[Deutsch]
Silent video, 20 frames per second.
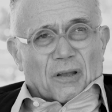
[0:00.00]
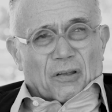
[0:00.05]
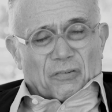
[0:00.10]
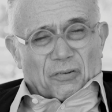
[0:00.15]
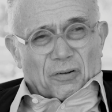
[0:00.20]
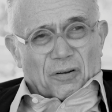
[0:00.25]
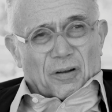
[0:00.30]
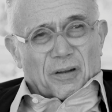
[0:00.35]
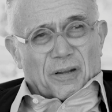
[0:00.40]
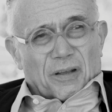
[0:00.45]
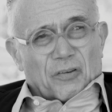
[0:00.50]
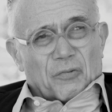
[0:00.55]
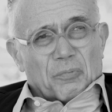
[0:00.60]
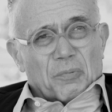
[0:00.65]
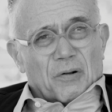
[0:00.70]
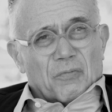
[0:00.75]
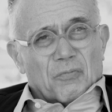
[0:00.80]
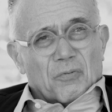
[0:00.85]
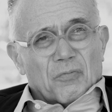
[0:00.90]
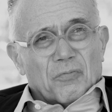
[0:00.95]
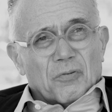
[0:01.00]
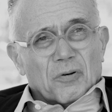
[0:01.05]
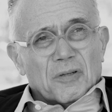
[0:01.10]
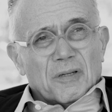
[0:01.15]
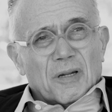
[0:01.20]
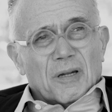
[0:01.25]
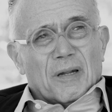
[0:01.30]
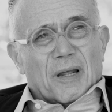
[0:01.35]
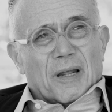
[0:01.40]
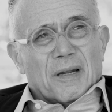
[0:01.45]
sondern erstmal, wo
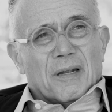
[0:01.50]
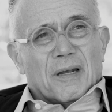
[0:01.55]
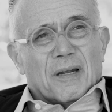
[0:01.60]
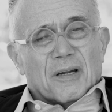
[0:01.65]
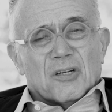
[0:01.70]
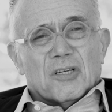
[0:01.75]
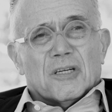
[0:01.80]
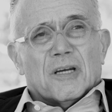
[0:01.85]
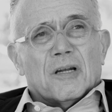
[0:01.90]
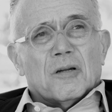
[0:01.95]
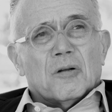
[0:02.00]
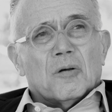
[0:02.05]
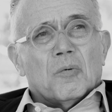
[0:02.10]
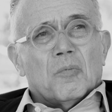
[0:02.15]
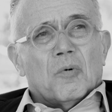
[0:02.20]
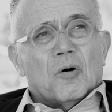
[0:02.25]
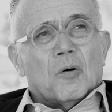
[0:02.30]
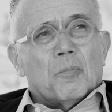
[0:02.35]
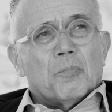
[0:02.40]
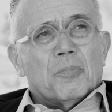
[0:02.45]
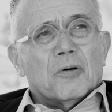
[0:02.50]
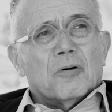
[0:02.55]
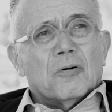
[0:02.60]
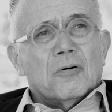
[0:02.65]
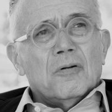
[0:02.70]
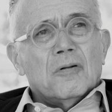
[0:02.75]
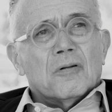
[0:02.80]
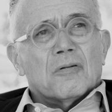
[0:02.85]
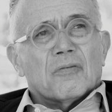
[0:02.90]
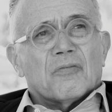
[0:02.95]
wird denn eine Entscheidung überhaupt
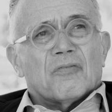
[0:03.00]
begründet?